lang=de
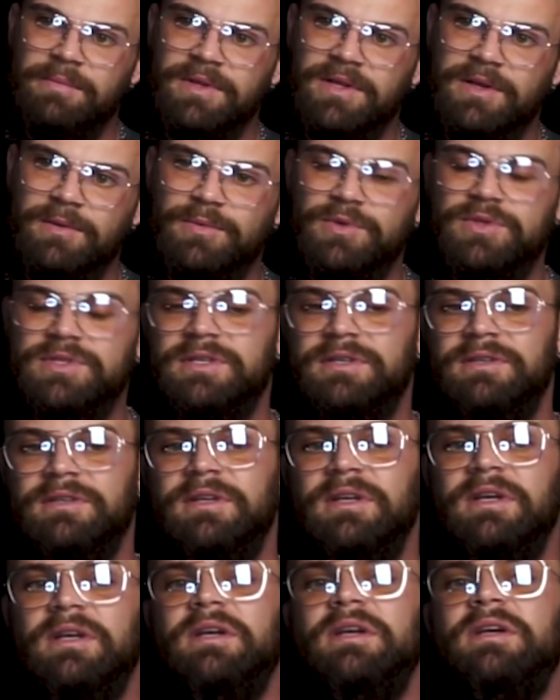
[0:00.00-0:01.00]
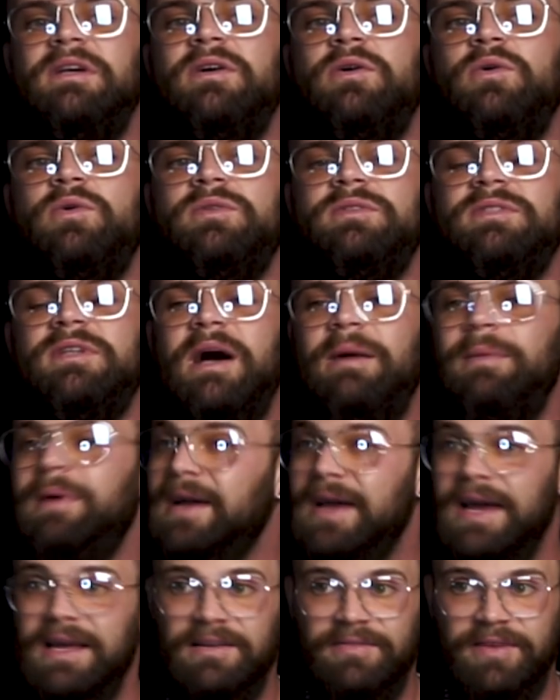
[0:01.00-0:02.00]
mit Gemüse, und, aber
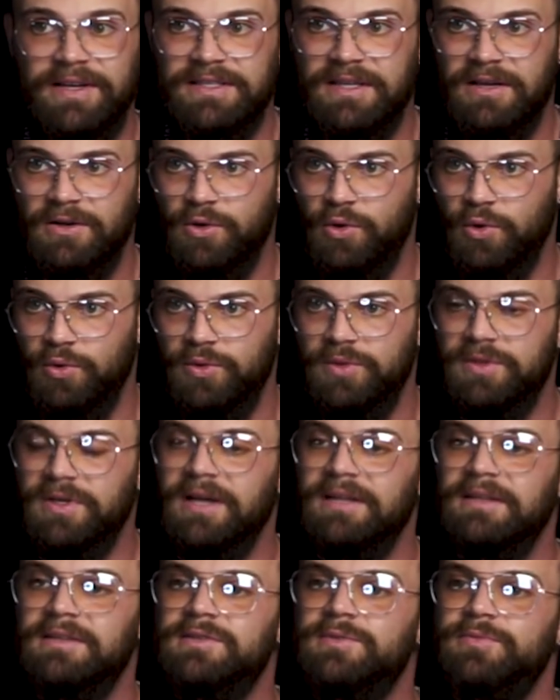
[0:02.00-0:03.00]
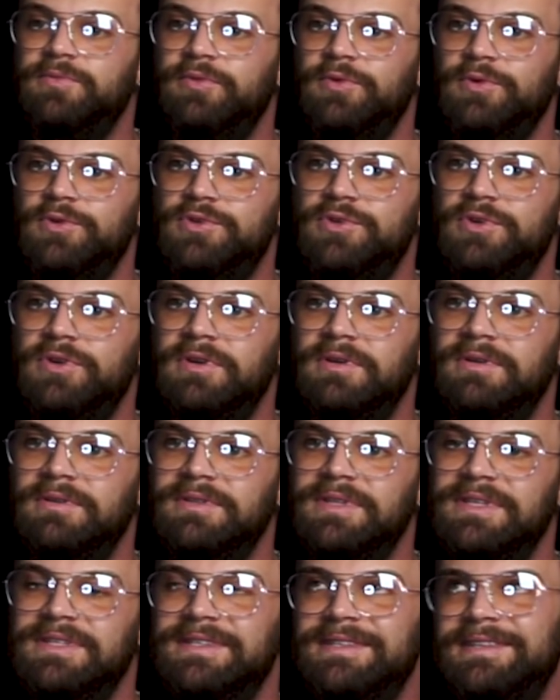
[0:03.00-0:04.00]
keine weiteren Kohlenhydrate zum Frühstück.
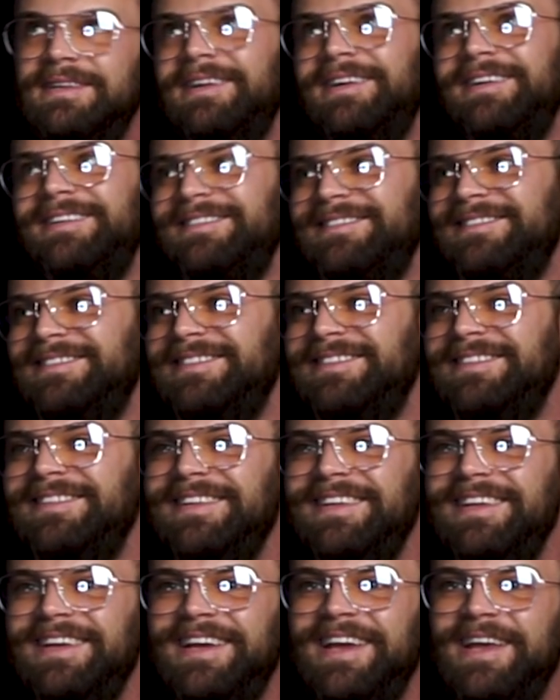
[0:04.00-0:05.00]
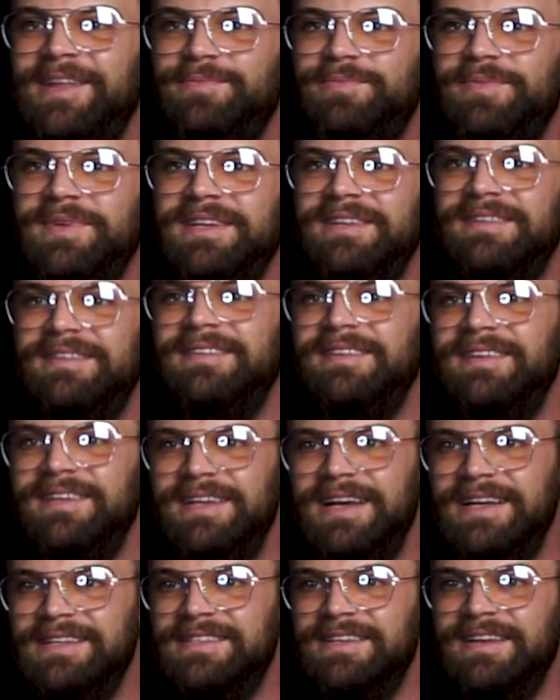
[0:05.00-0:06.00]
Das ist ja, ihr kennt mich,
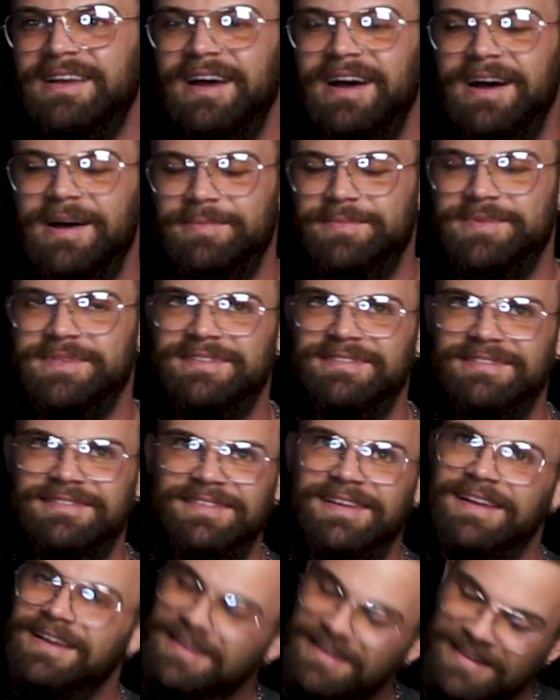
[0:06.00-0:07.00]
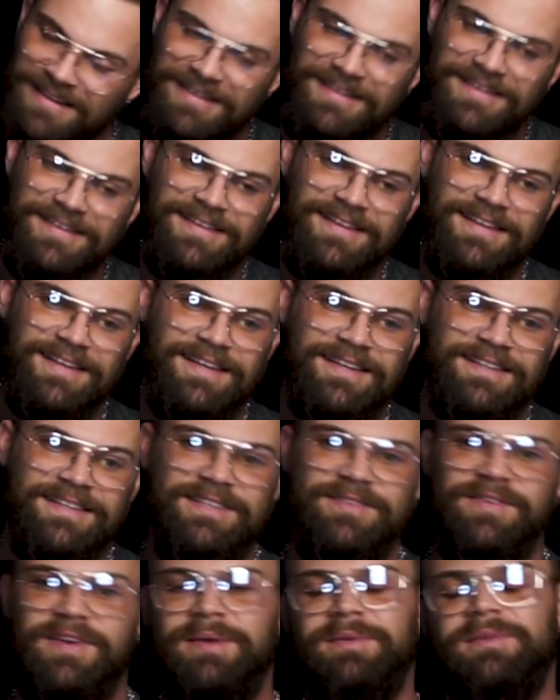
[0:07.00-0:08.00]
ich hasse Carbs.
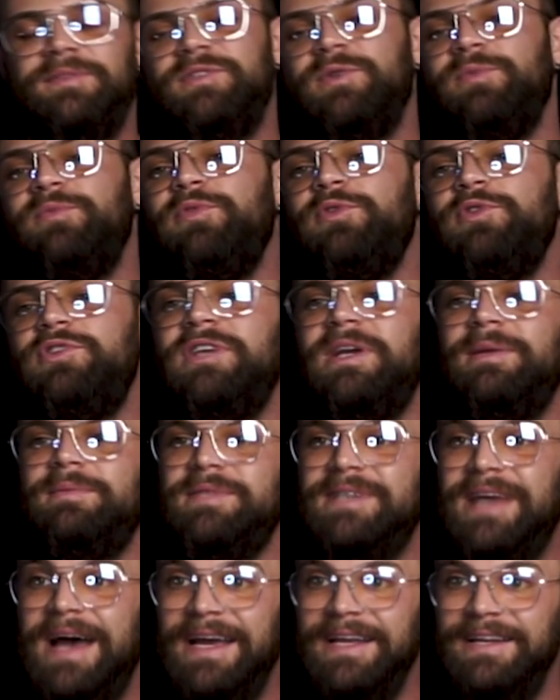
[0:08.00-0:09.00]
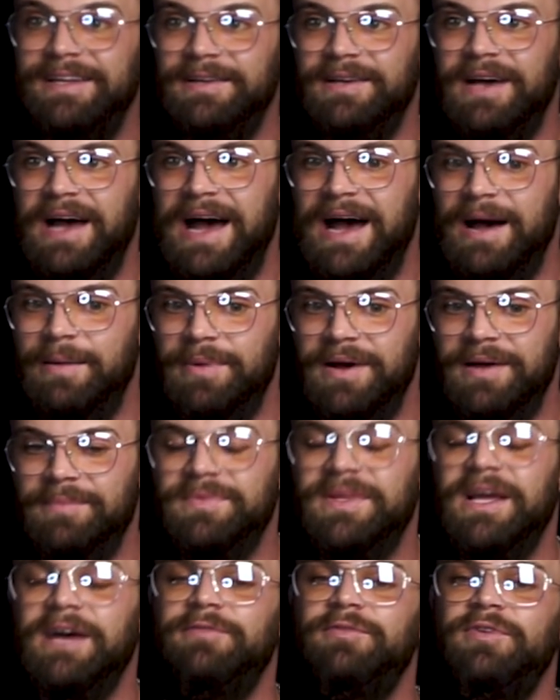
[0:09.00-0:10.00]
Deswegen zum Frühstück gibt's keine,
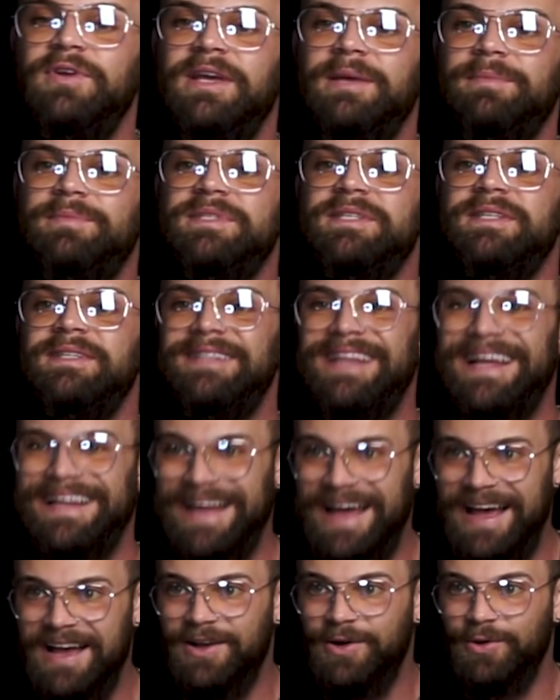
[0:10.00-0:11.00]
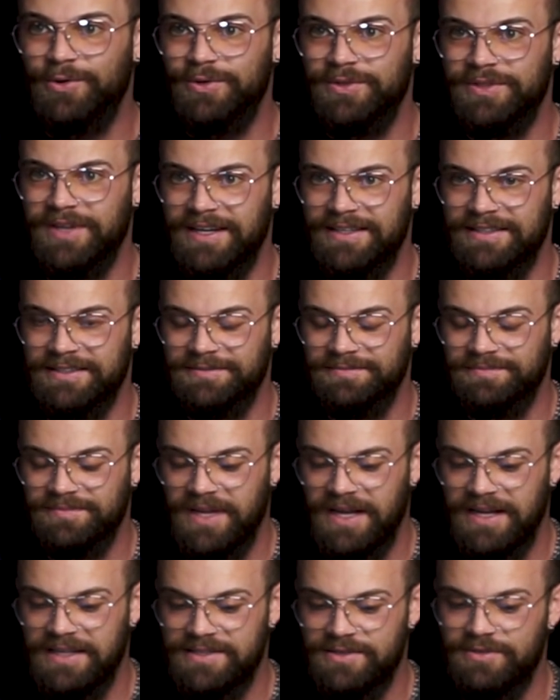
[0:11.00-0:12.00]
aber dafür gibt's danach Kohlenhydrate.
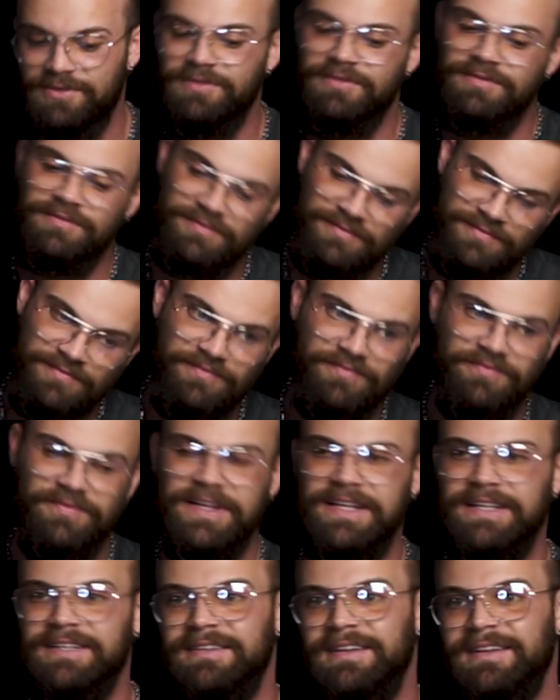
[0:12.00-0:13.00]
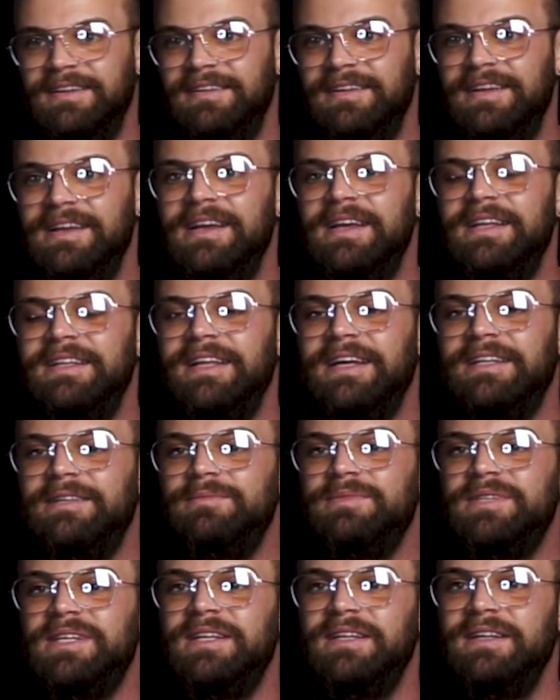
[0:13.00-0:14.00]
Also wenn ich dann nach
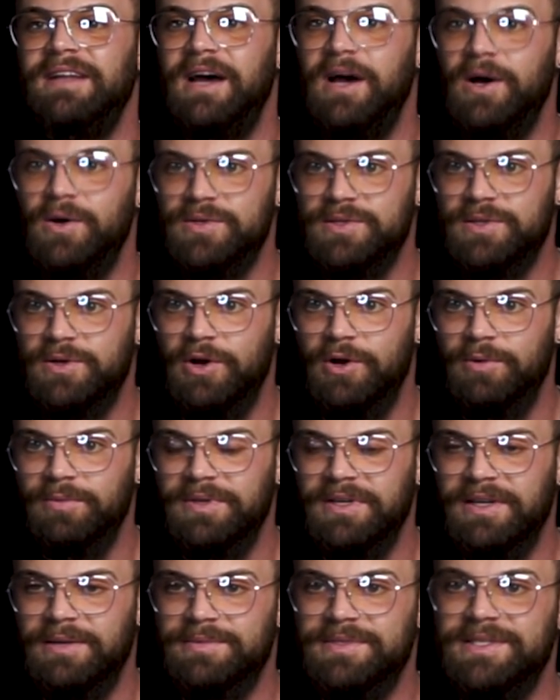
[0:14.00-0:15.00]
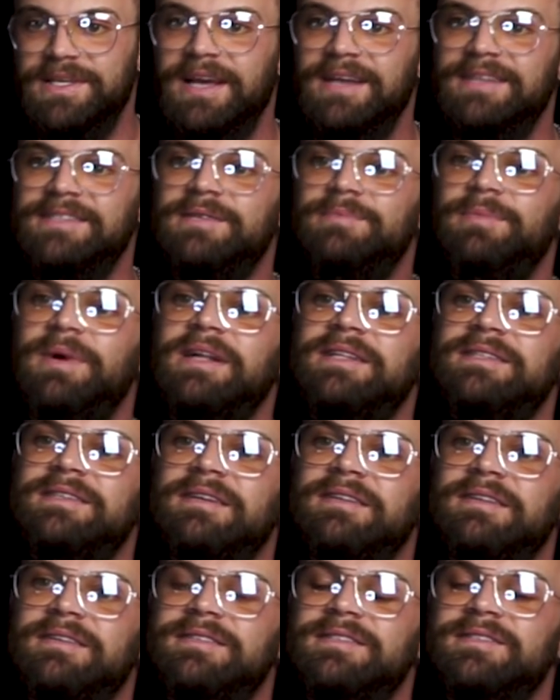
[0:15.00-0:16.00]
dem Training nach Hause komme, gibt's die erste
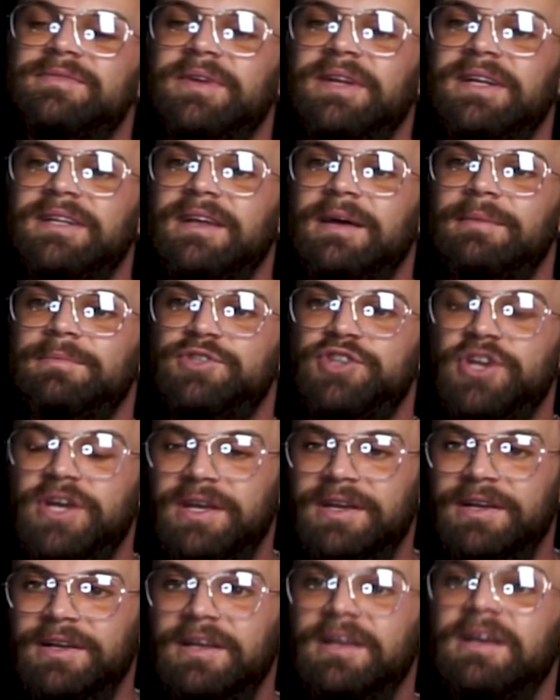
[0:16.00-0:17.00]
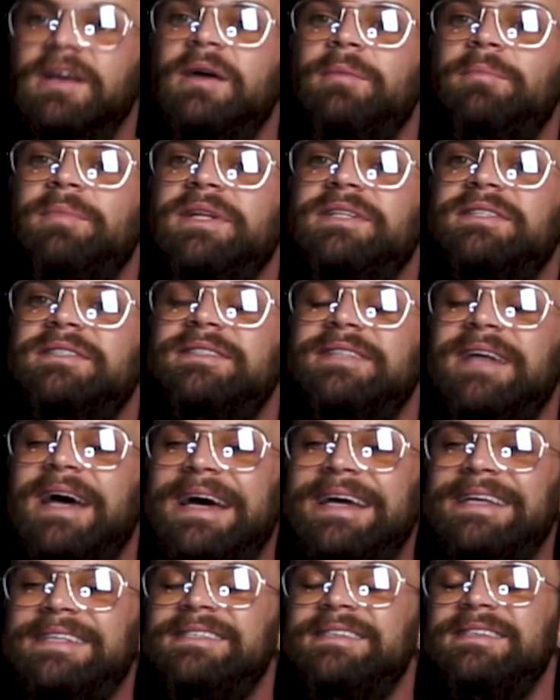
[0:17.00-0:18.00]
Mahlzeit, das sind 200 Gramm Chicken mit
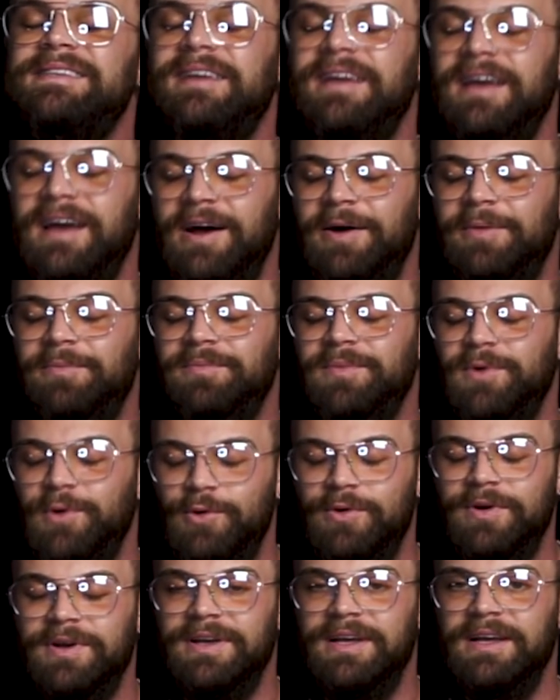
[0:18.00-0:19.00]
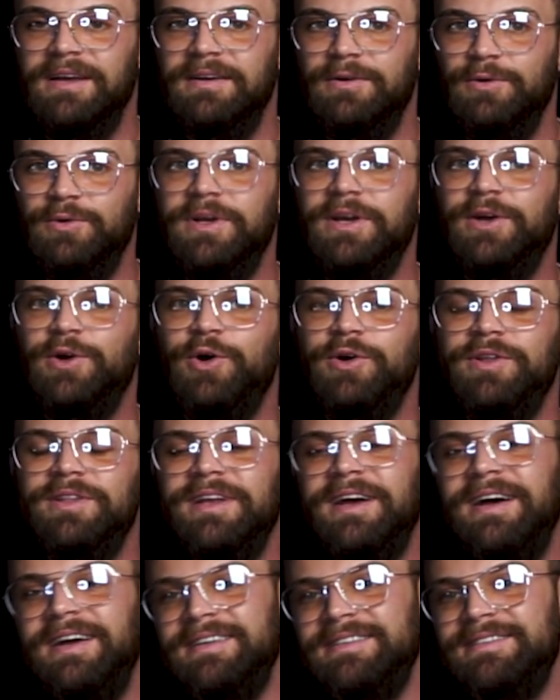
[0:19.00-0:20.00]
30 Gramm un, äh,
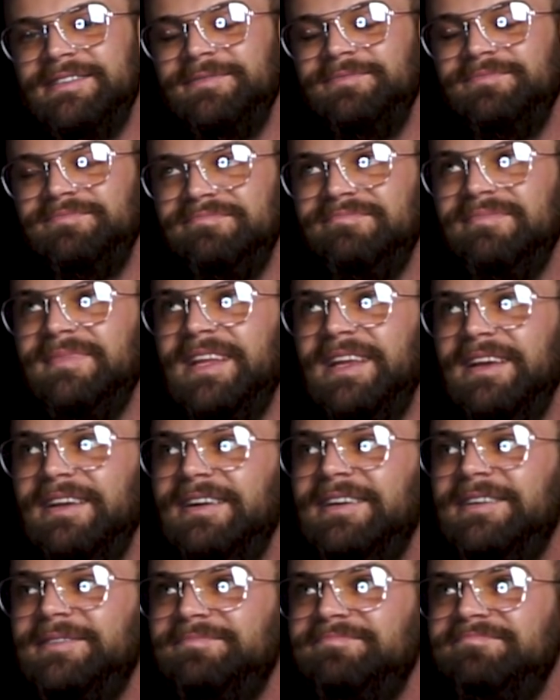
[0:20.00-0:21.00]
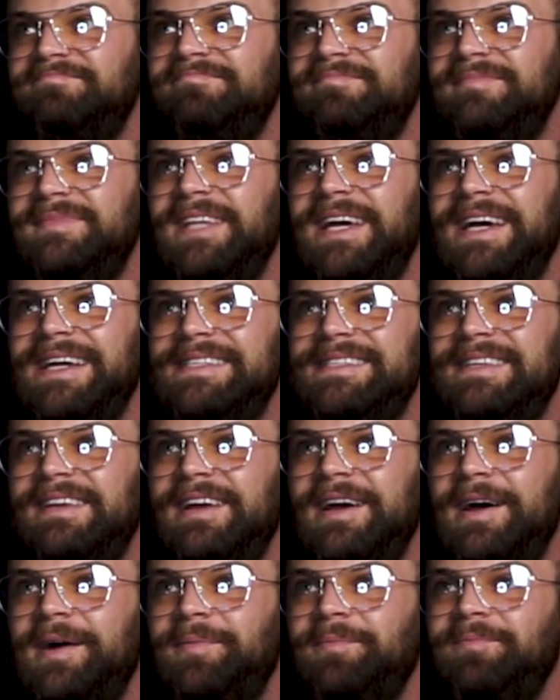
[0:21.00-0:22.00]
ungekochten Reis. Ja,
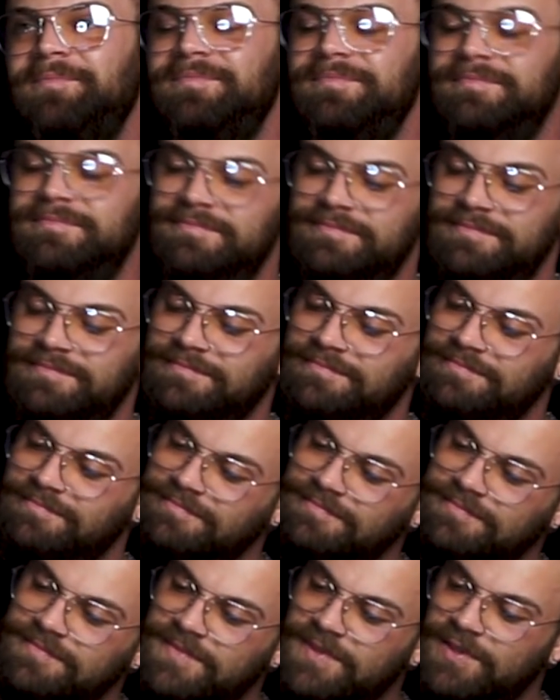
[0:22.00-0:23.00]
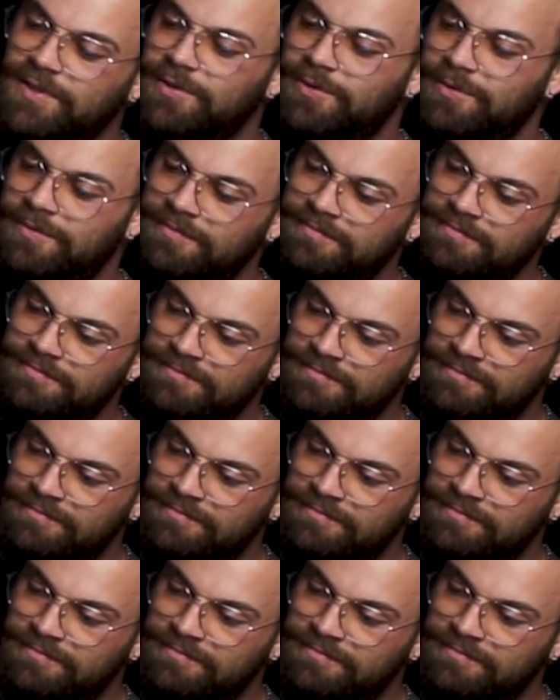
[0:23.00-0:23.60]
30 Gramm. So.